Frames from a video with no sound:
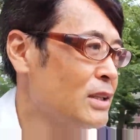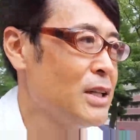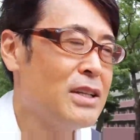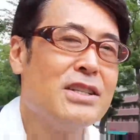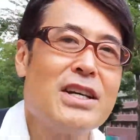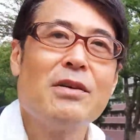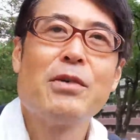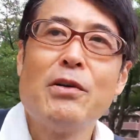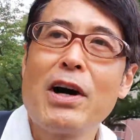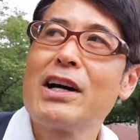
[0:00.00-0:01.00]
全然やっぱ
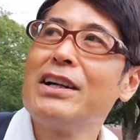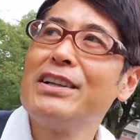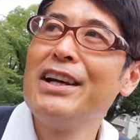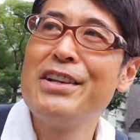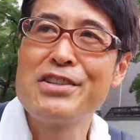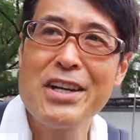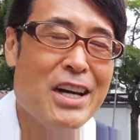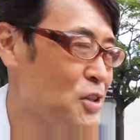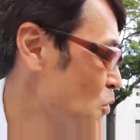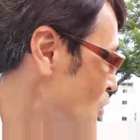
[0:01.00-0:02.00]
りわかんないんです
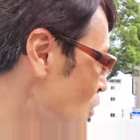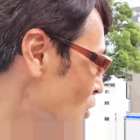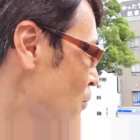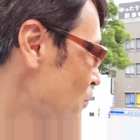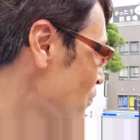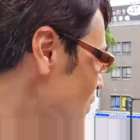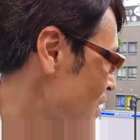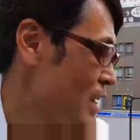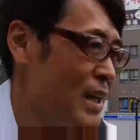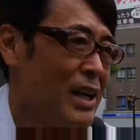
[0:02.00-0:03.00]
ねその
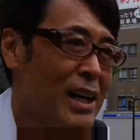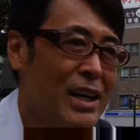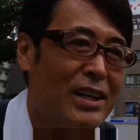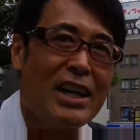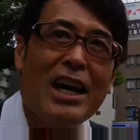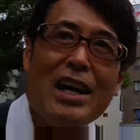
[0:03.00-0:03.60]
原